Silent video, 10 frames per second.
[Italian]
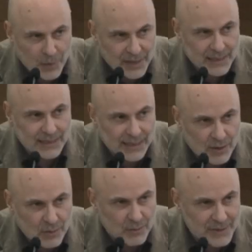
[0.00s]

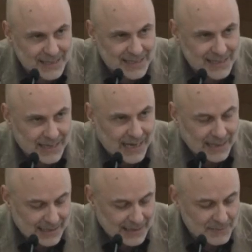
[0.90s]
politica con questa
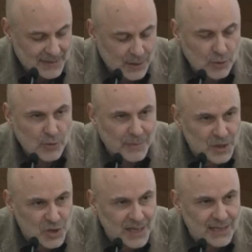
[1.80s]
serata? Secondo
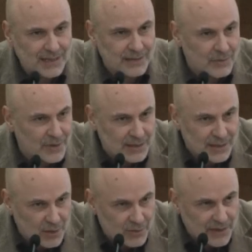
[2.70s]
me c'entra e vorrei
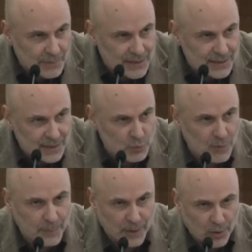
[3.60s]
dirlo veramente in
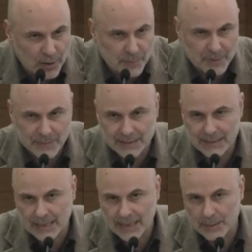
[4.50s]
due parole prima
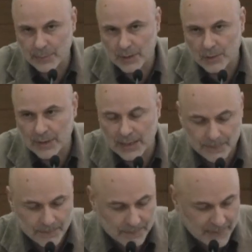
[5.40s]
di dare la
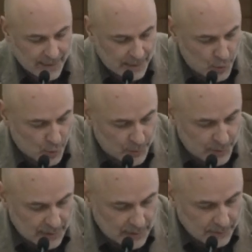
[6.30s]
parola agli
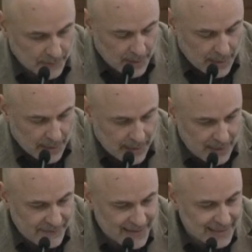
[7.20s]
ospiti.
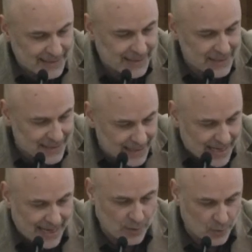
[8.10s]
Il 23
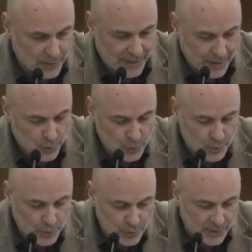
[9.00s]
gennaio dell'anno
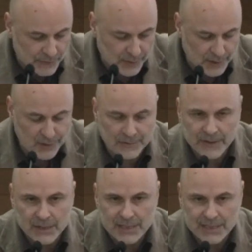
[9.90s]
scorso la Fondazione
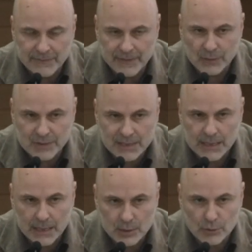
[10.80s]
Franceschi ha fatto
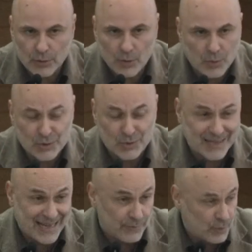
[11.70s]
sedere intorno a questo
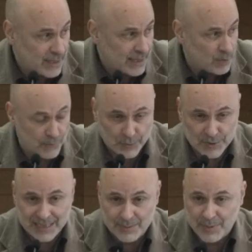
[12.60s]
tavolo e credo
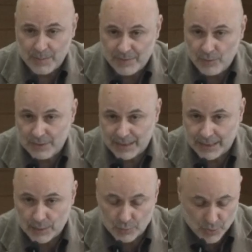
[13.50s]
fosse la prima volta
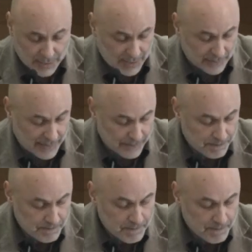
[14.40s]
che succedeva